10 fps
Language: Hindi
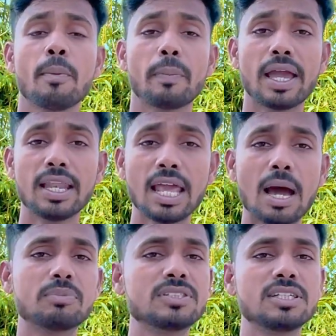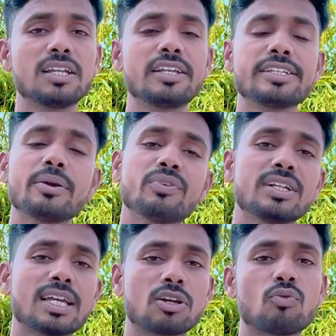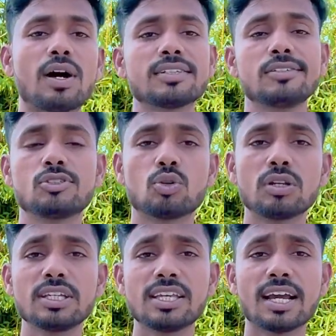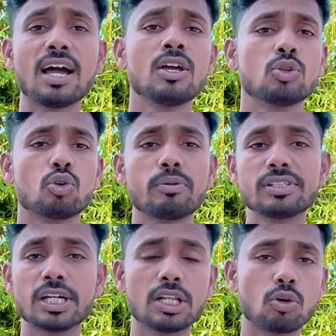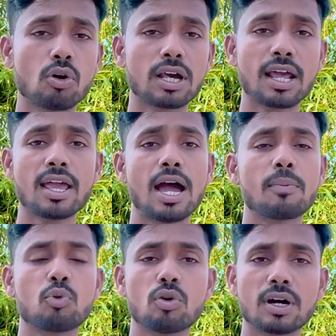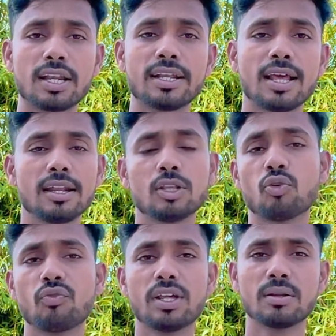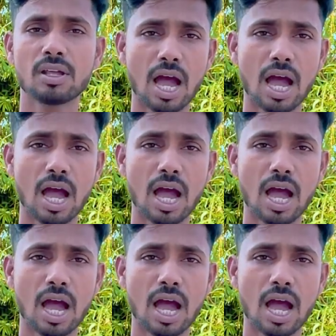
पहले आप सीख लीजिए फिर जाके वहाँ से इंस्टॉल कीजिएगा जो भी सेटिंग वगैरह है आपको कर लेना है नहीं तो फिर